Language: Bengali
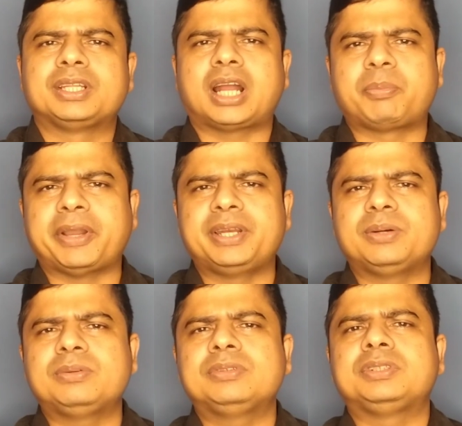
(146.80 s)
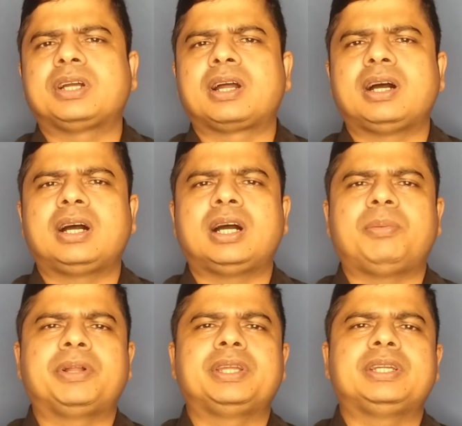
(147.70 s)
তার বাইরেও যারা
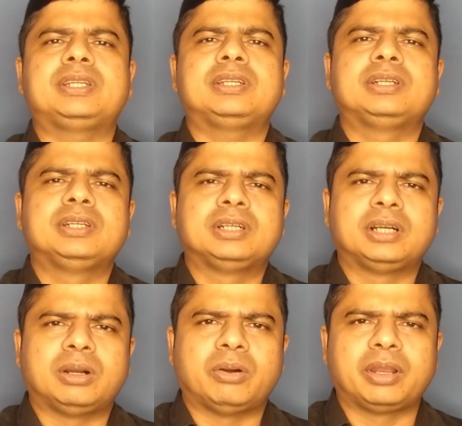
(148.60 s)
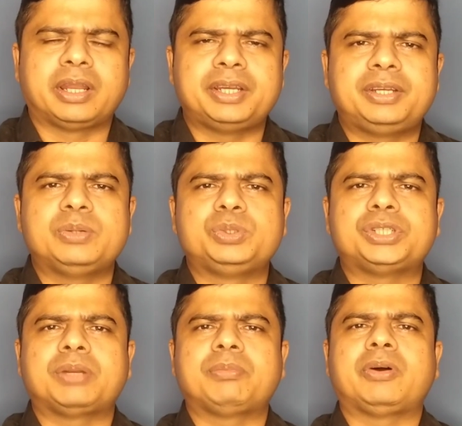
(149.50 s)
আমাদের অনলাইন
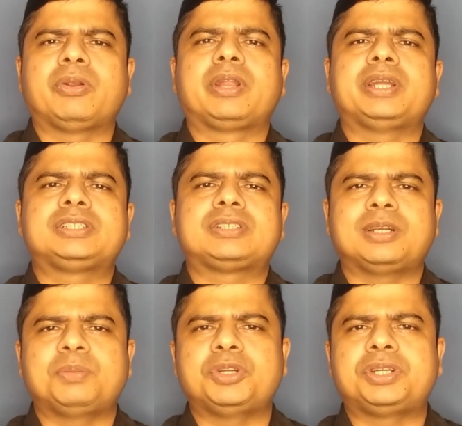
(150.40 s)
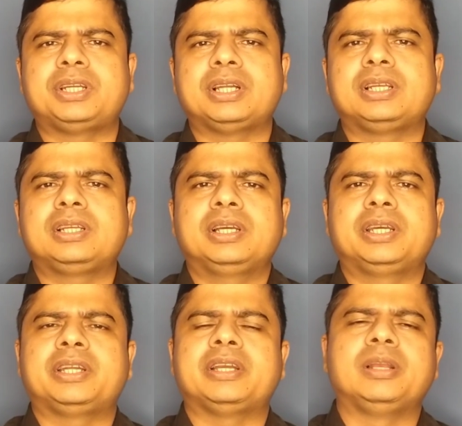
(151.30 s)
টিউশন বা অনলাইন স্টাডি মেটেরিয়াল
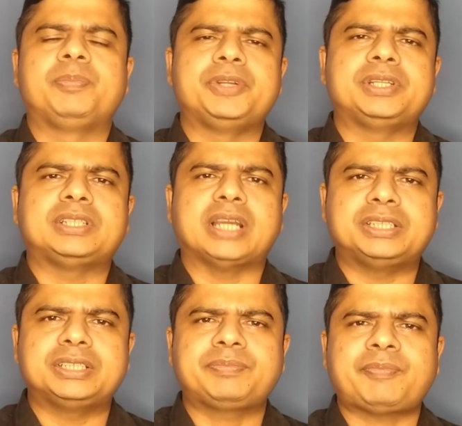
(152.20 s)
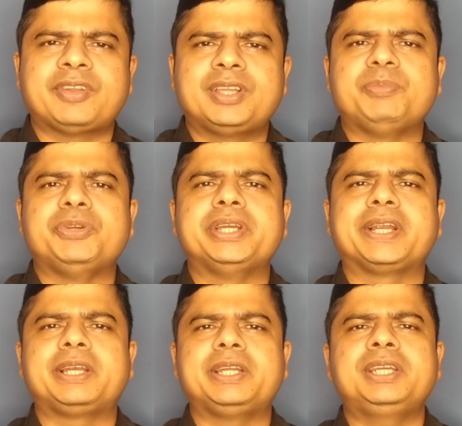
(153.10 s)
হেল্প নিতে চাইছেন
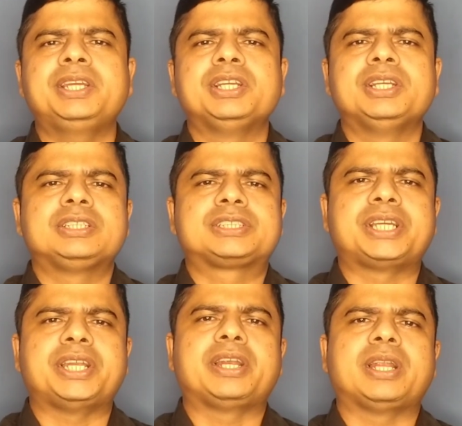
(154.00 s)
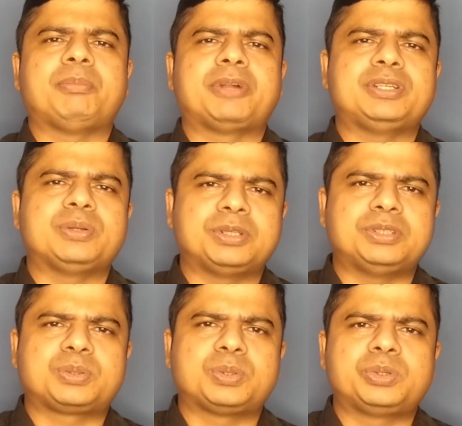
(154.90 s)
ইমিডিয়েটলি স্ক্রিনের নাম্বারে
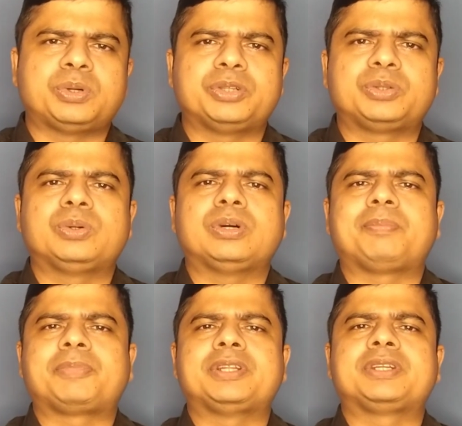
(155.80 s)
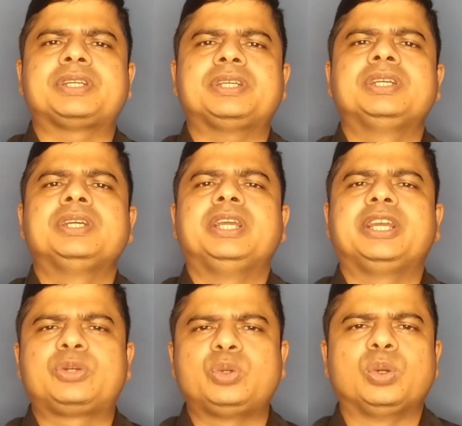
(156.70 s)
যোগাযোগ করুন হয়তো আপনাদেরকে
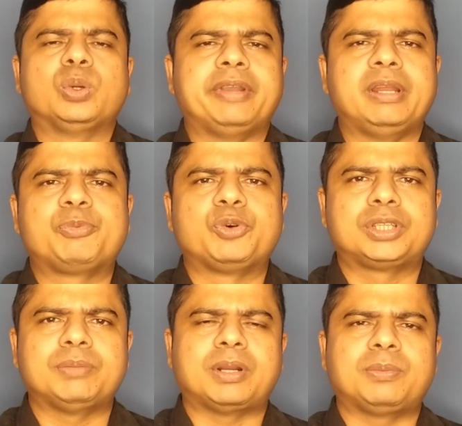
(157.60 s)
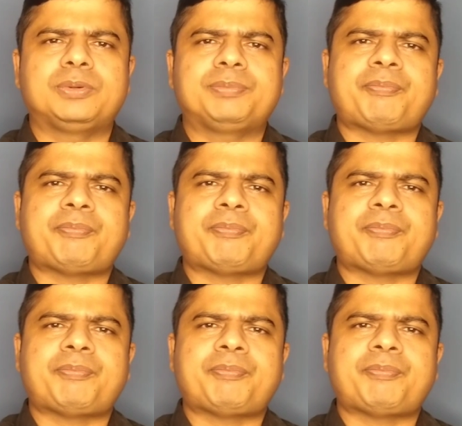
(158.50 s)
একটু হলেও হেল্প করতে পারবো